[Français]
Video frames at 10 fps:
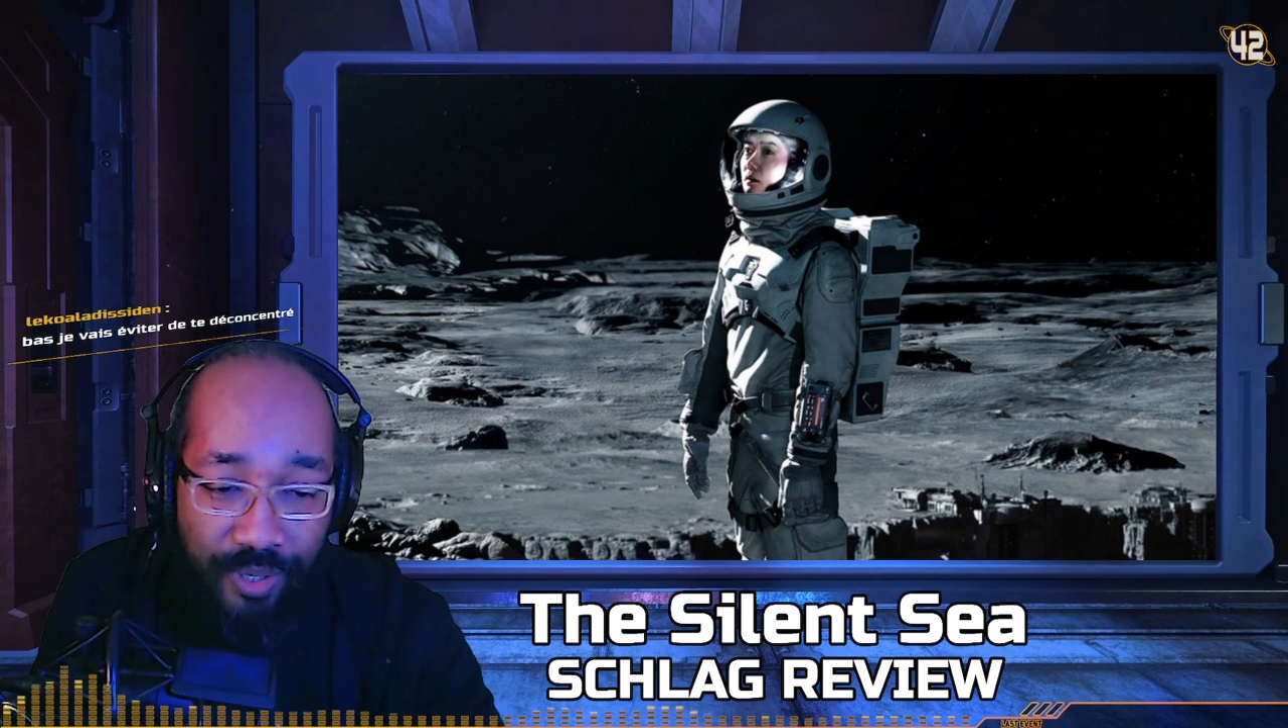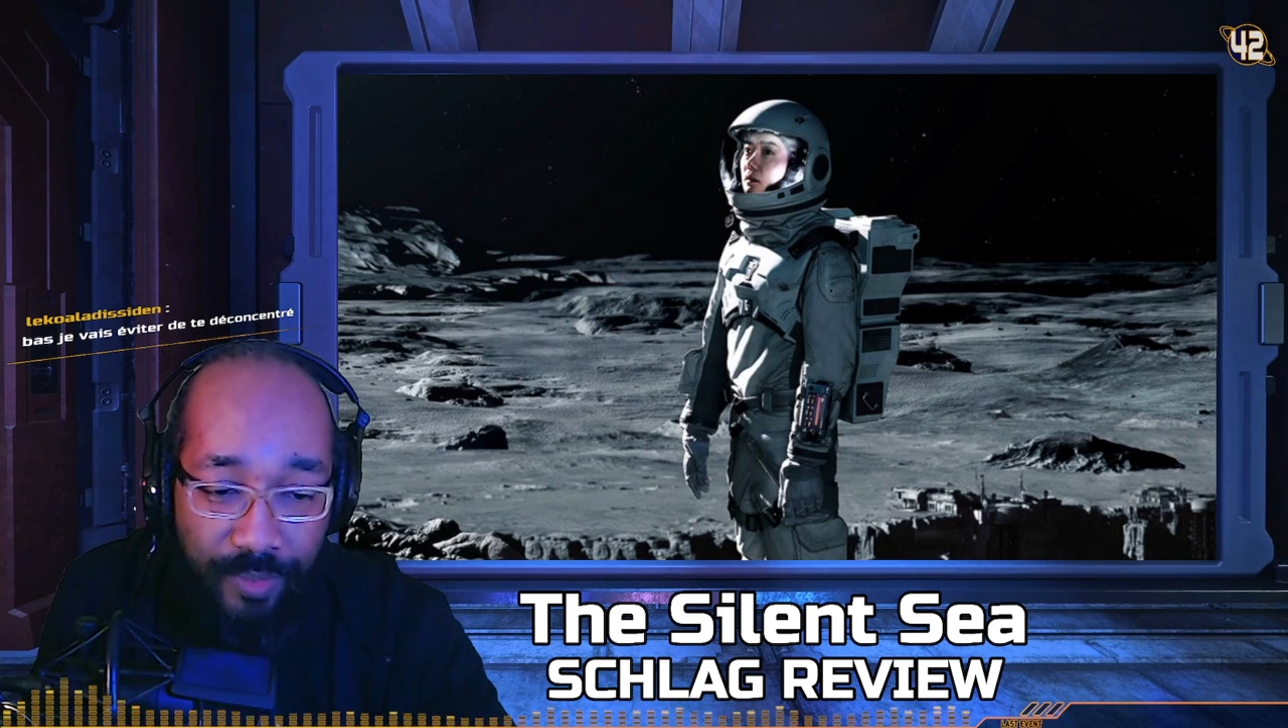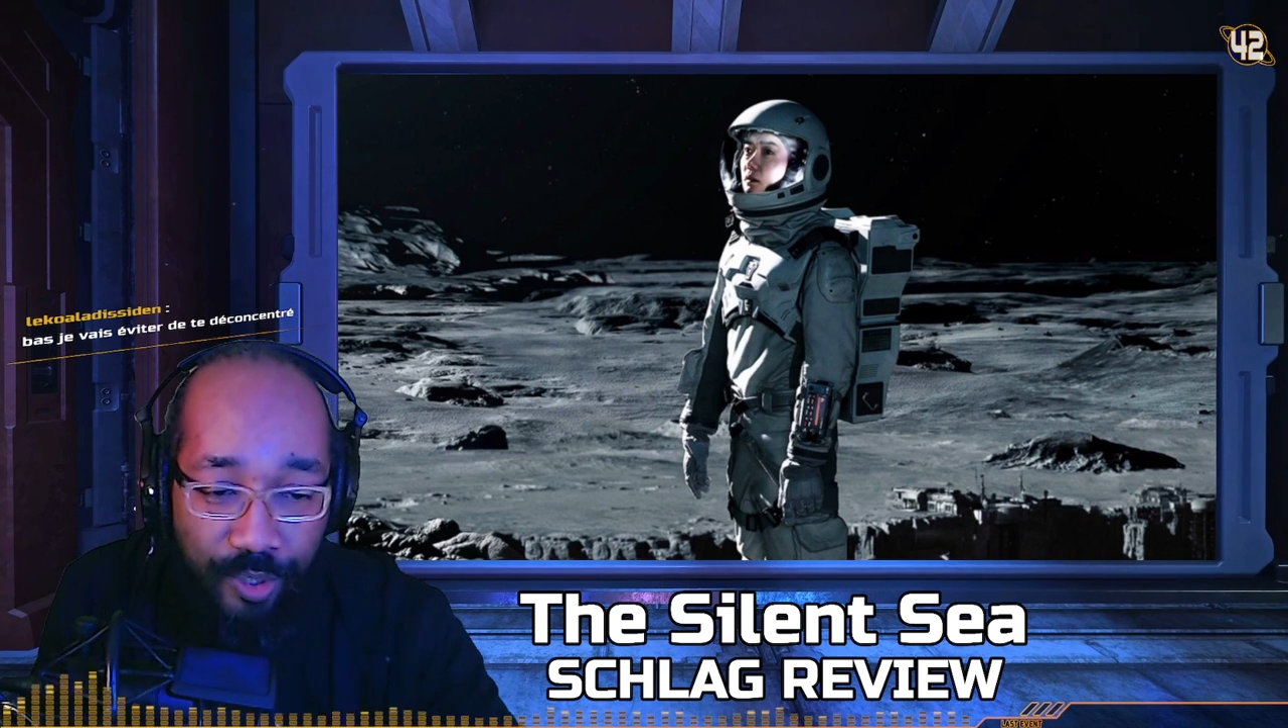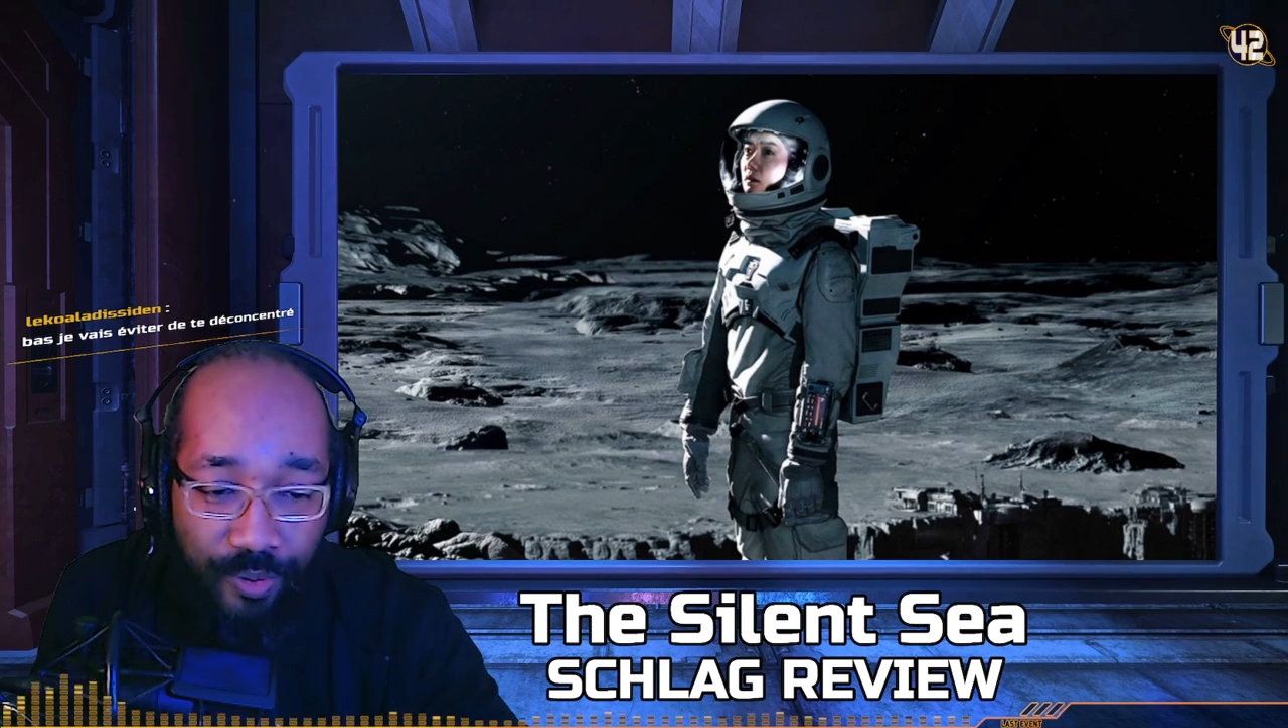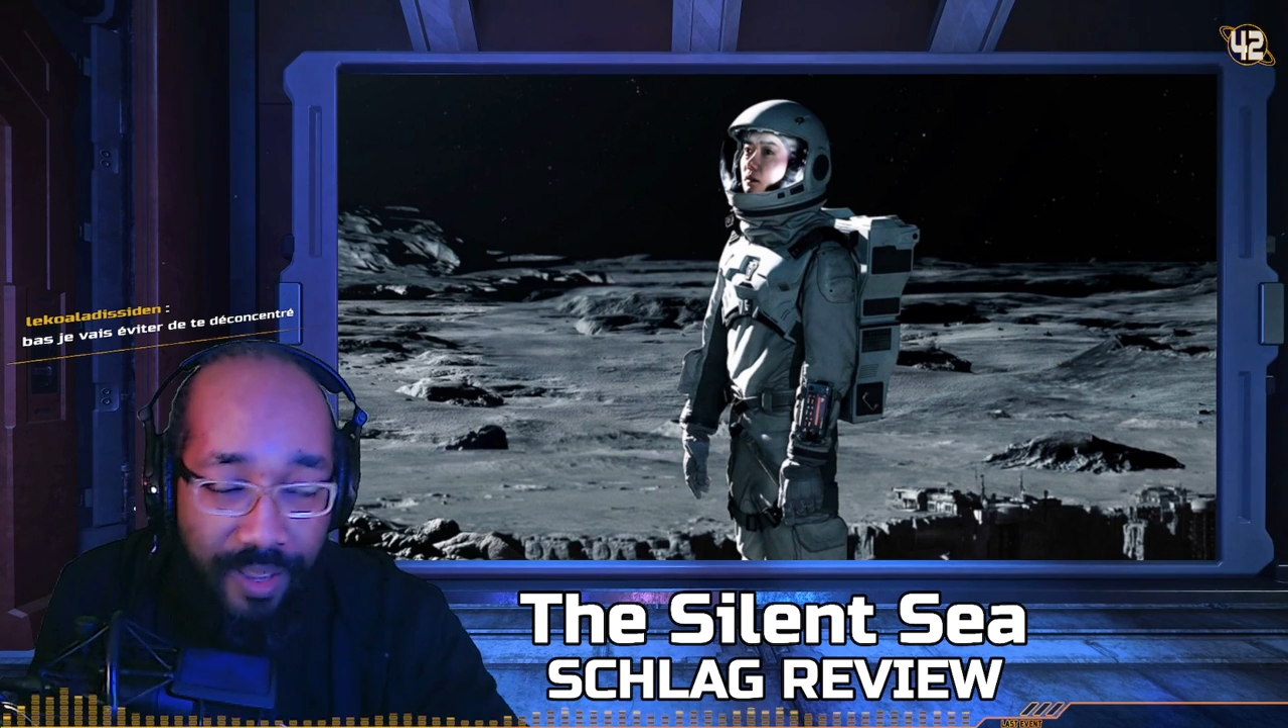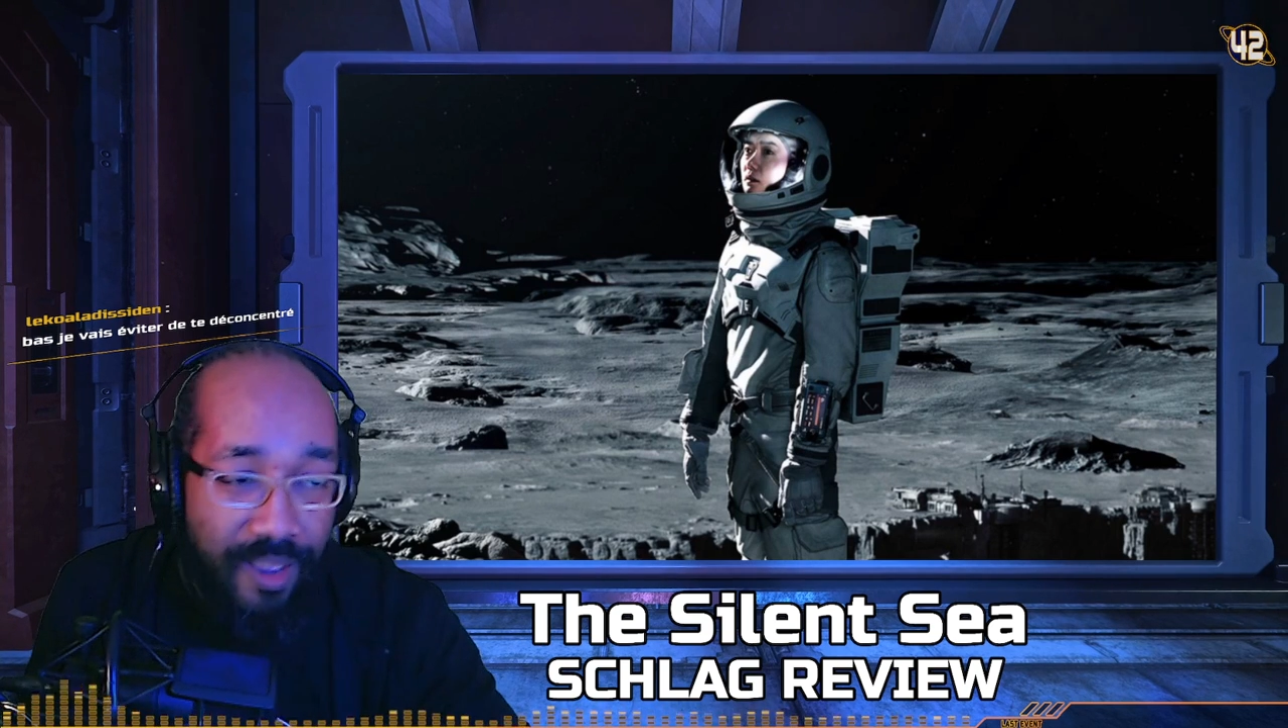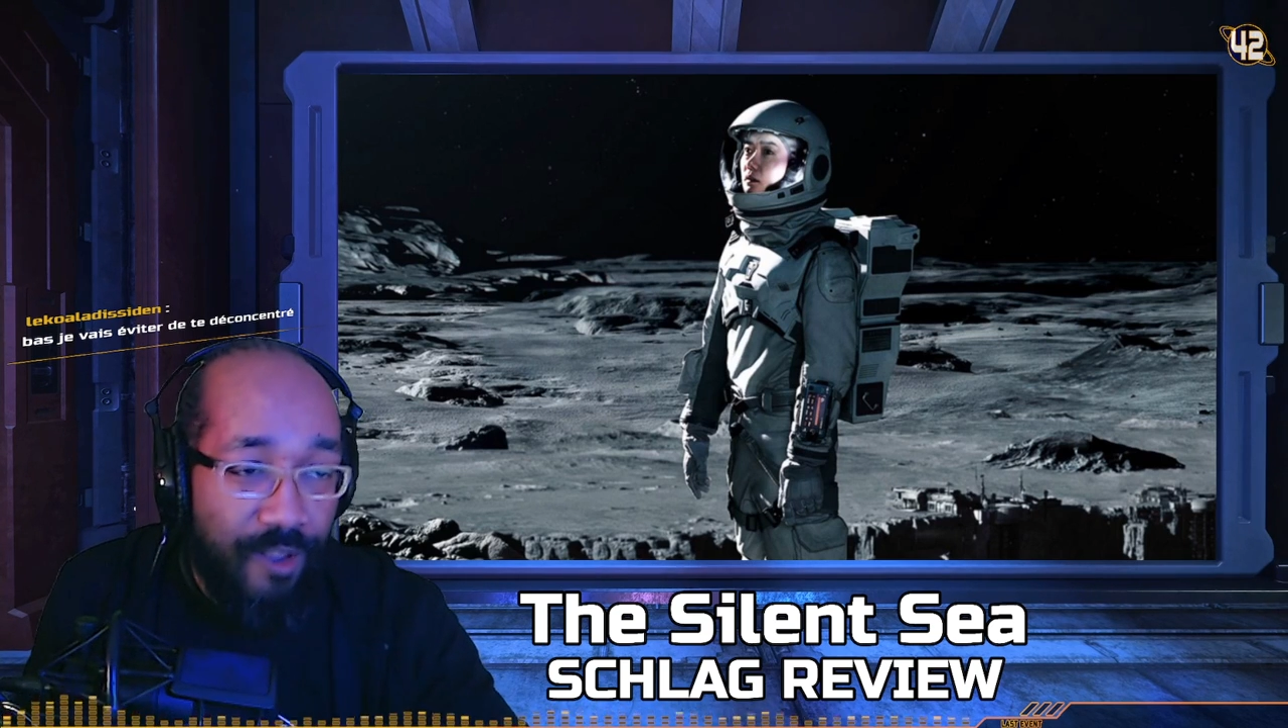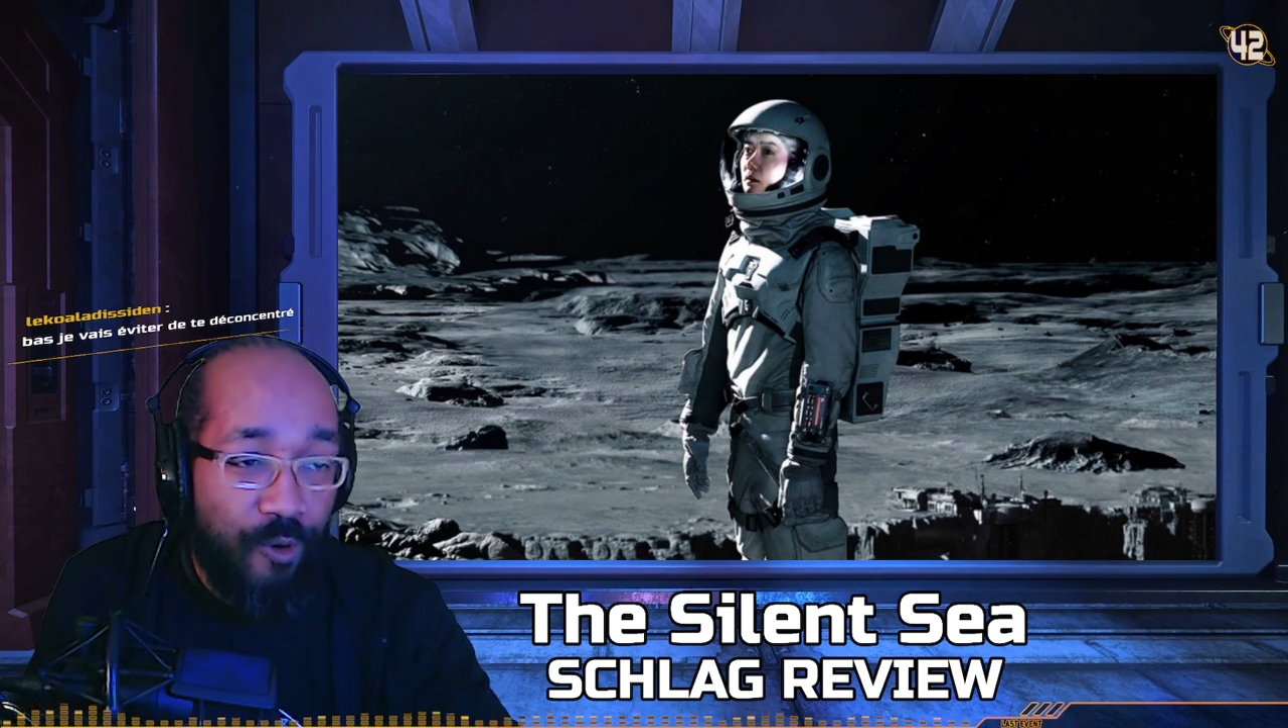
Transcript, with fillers: suis habitué.